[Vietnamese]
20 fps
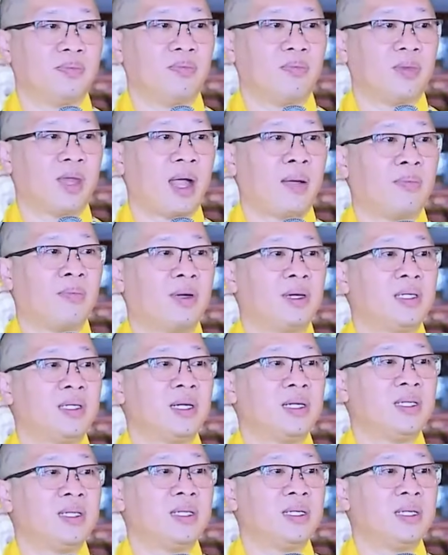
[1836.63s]
nằm ở
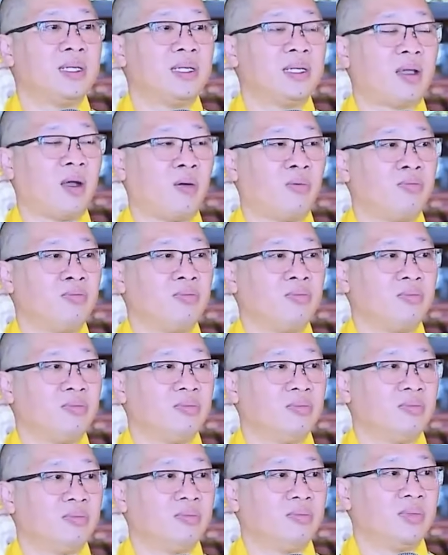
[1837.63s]
trên chiếc chõng
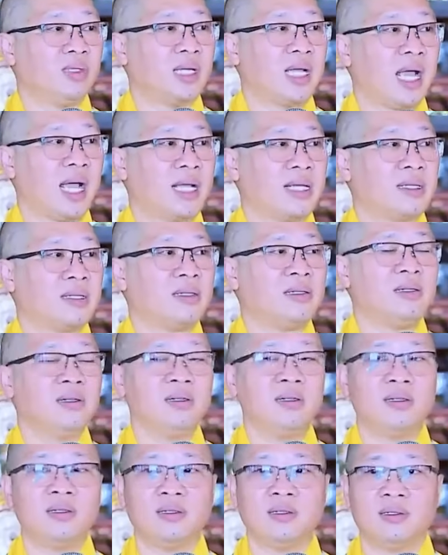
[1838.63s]
ngày xưa.